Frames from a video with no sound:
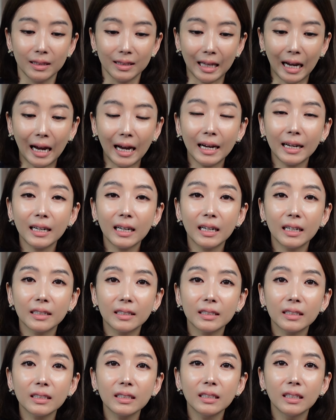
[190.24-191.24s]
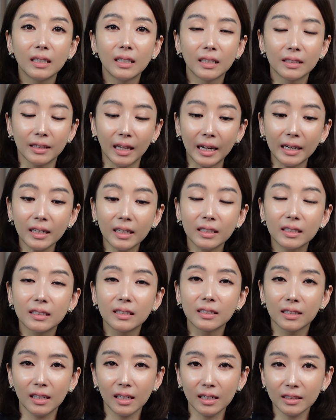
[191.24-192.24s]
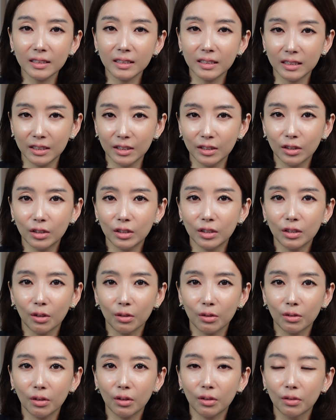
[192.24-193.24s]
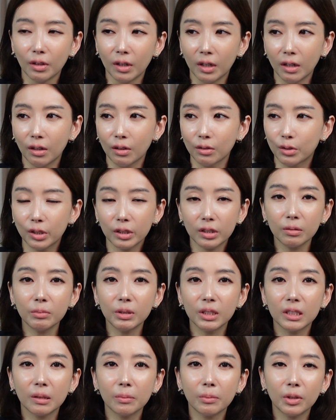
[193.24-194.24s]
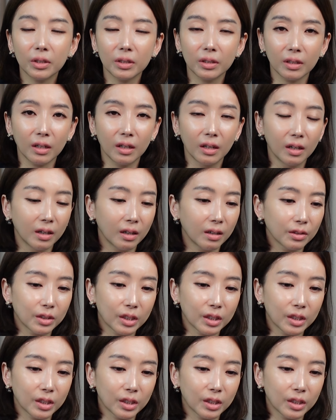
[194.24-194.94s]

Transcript: 나라를 나라의 근간을 흔들었던 어, 지금 이재명이나 어,